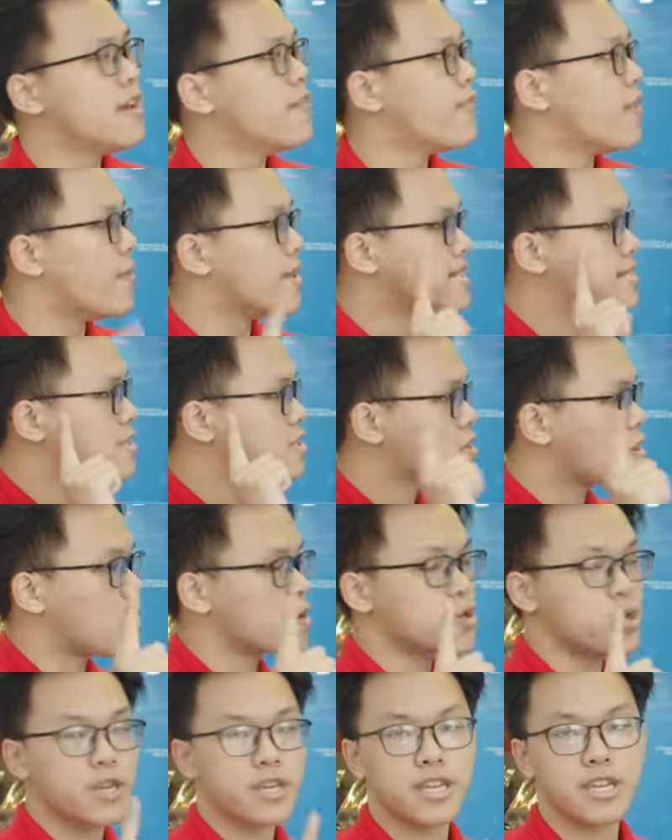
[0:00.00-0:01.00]
Và mình sẽ
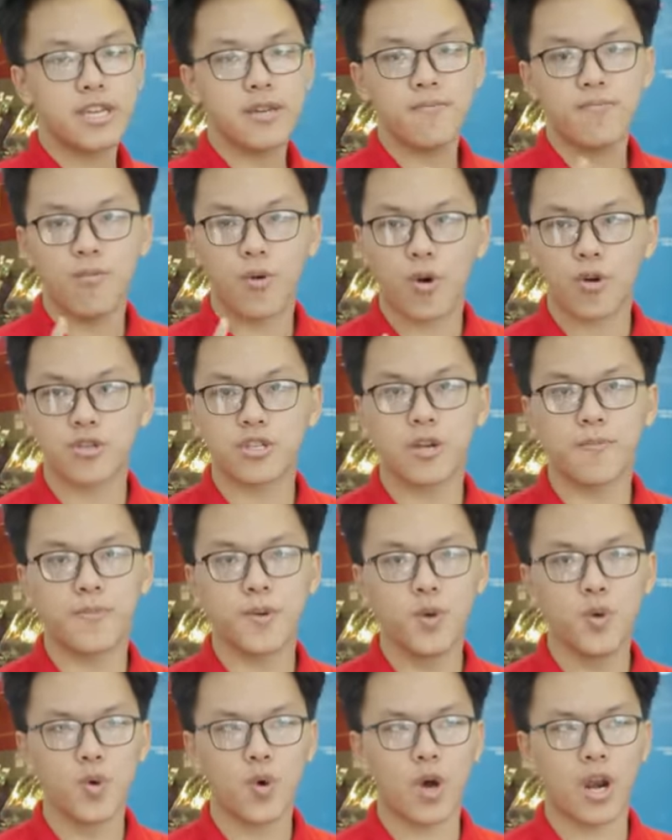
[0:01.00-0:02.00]
chọn cho anh ý một con
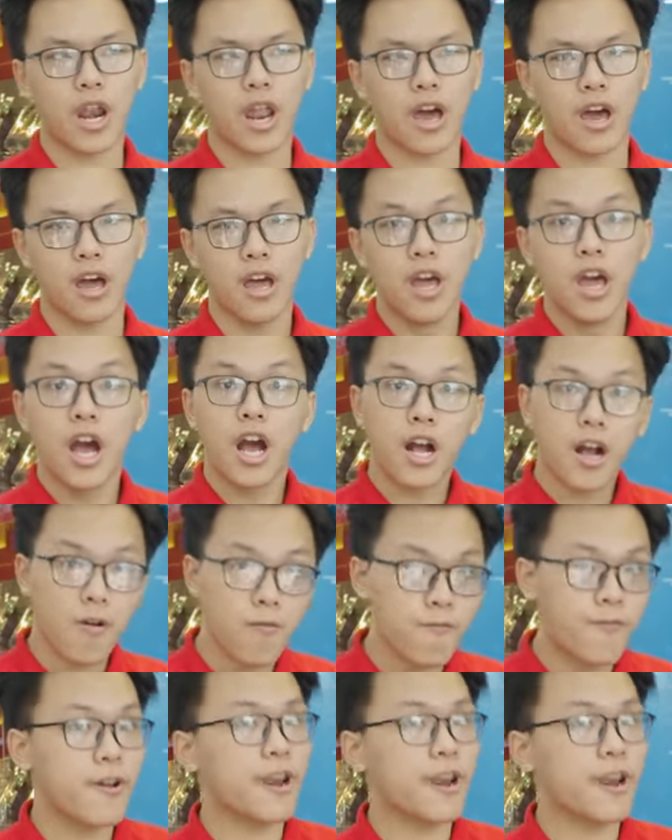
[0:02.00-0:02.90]
CPU gọi là không